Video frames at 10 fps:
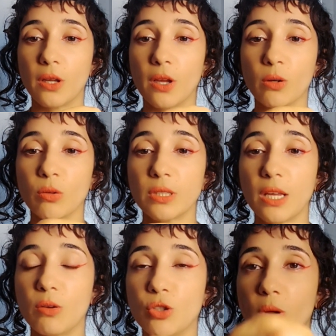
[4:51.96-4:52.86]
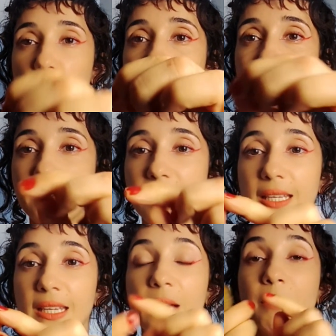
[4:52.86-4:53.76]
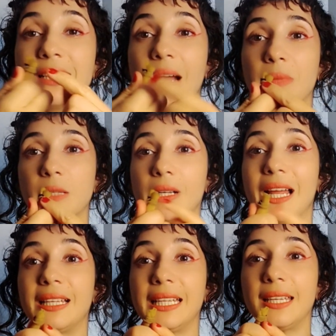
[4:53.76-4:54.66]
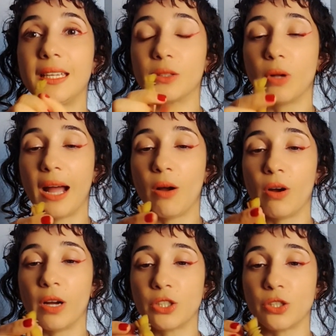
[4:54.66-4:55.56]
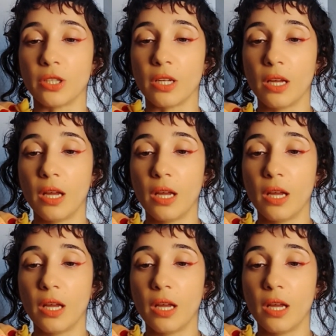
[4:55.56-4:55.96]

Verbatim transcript: eu não sei onde que eu arrumei essa liguinha, mas é a mesma liguinha do garrote.